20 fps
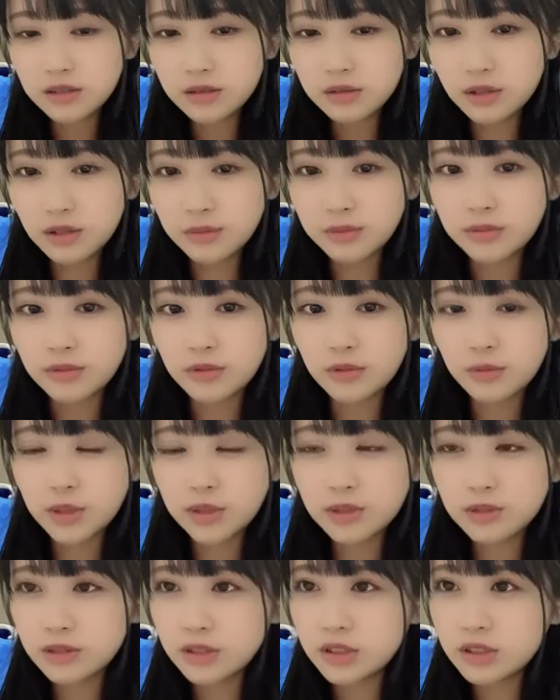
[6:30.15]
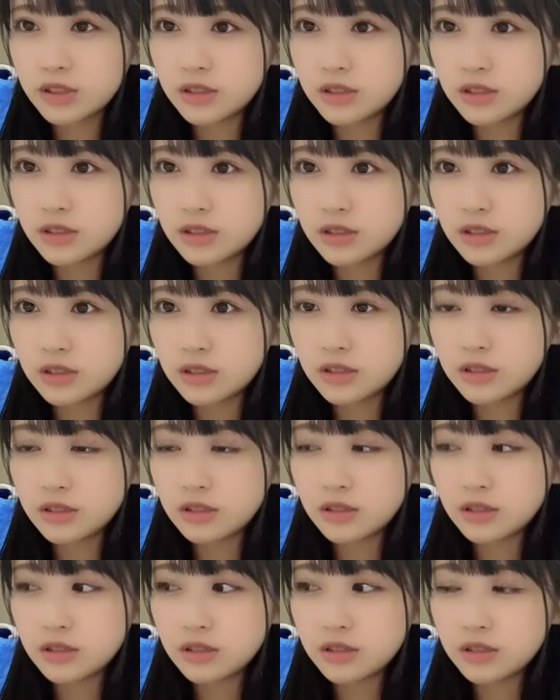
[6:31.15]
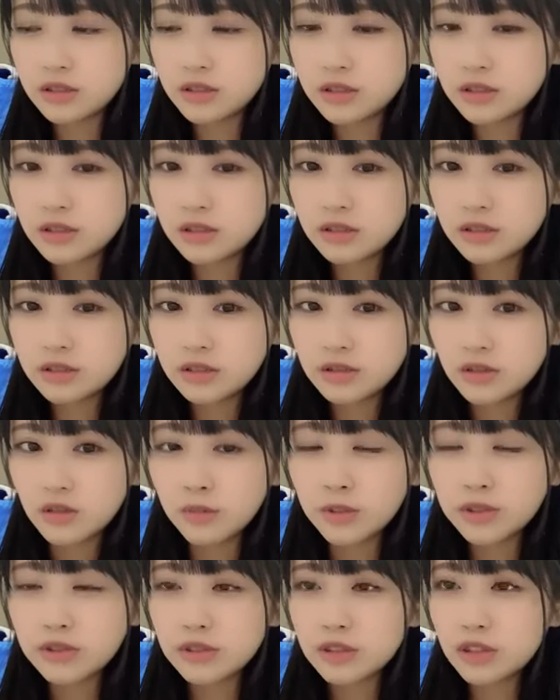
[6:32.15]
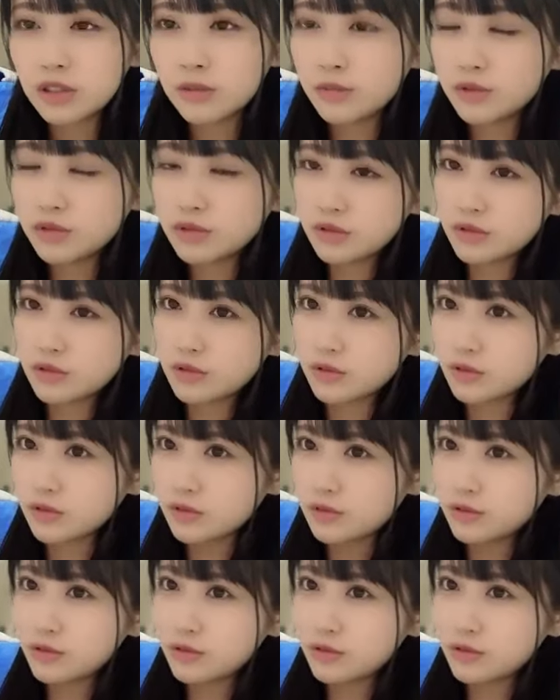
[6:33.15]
多分お祭りお祭りがもうちょっと